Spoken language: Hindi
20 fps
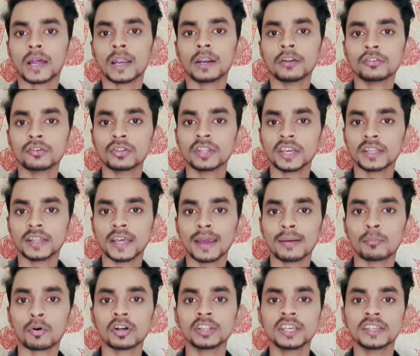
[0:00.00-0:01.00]
कलर जो दिखते
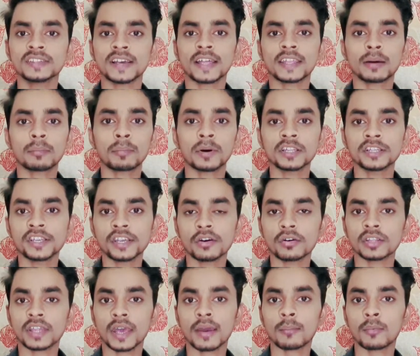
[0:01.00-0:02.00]
हैं बहुत ही ज्यादा पंची
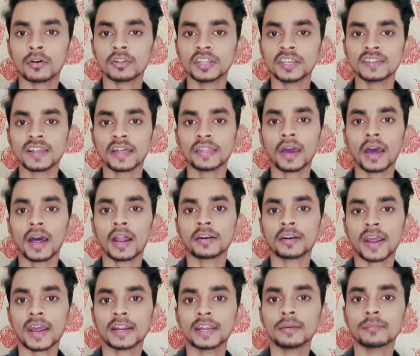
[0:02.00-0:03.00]
होते हैं बहुत ही ज्यादा
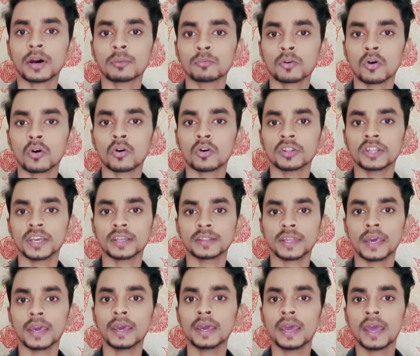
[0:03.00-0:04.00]
अट्रैक्टिव हम लोगों को
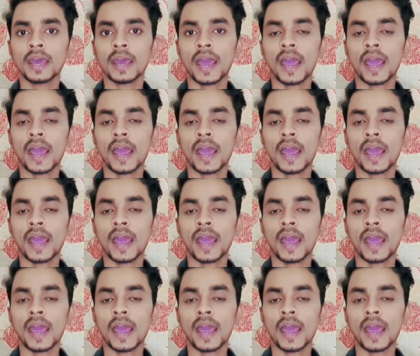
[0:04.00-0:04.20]
दिखते हैं